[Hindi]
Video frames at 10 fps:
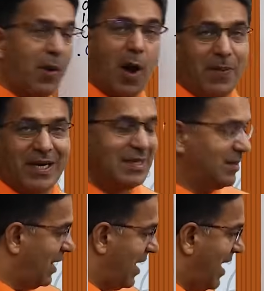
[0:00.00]

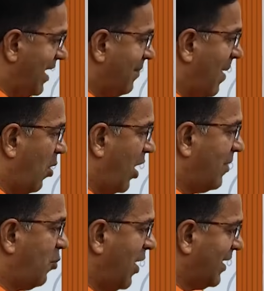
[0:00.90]
प्रॉपर्टीज एक मैं
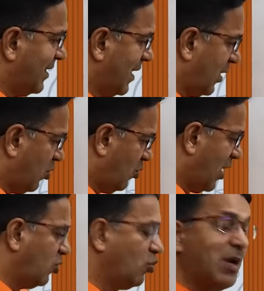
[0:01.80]
बॉलिंग पॉइंट का जिक्र
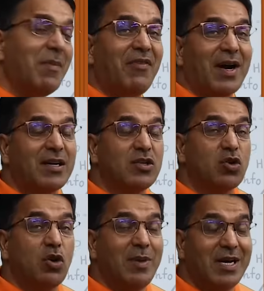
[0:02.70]
करूंगा दूसरा मैं वाटर
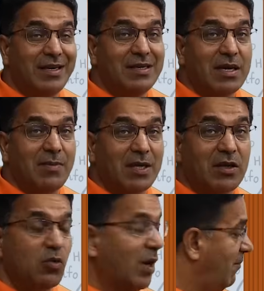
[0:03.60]
सोलिबिलिटीज की
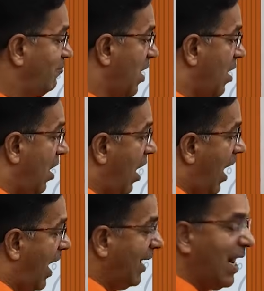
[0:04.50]
बात करूंगा
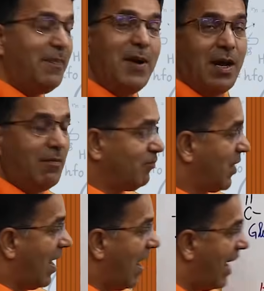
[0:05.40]
अगर आप ना
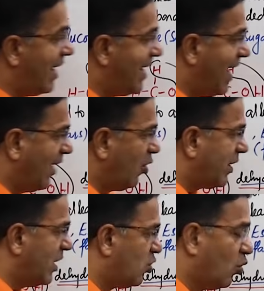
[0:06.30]
अल्डियड
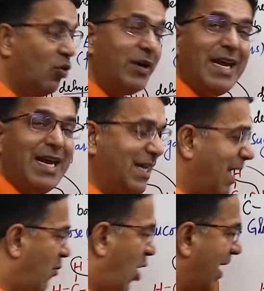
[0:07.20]
और कीटोन
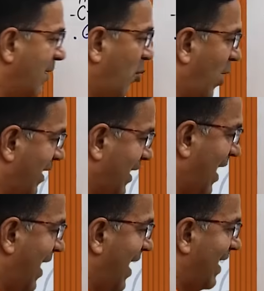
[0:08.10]
इनके बॉइलिंग पॉइंट
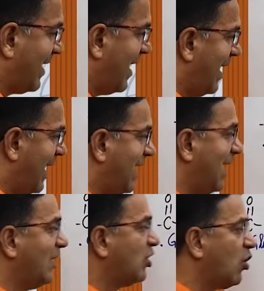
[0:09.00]
का
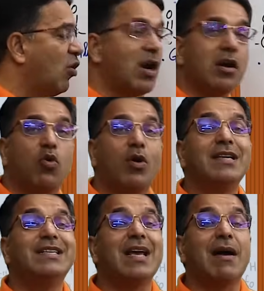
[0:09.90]
अल्कीन ईथर और
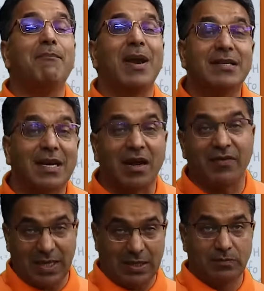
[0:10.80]
अल्कोहल से कंपैरिजन
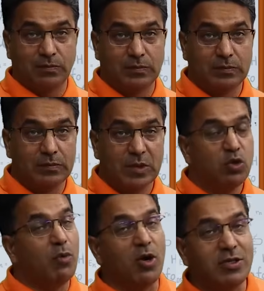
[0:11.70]
करवाएं
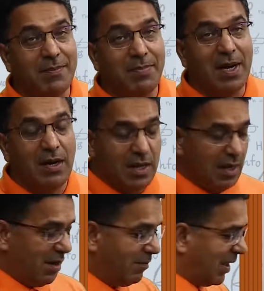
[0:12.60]
तो बहुत सिंपल
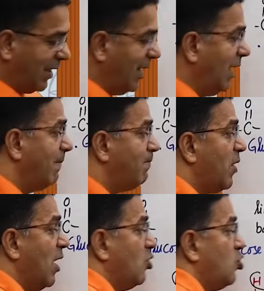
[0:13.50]
बेटे जी
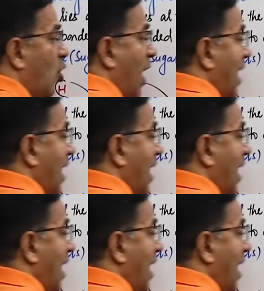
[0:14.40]
जो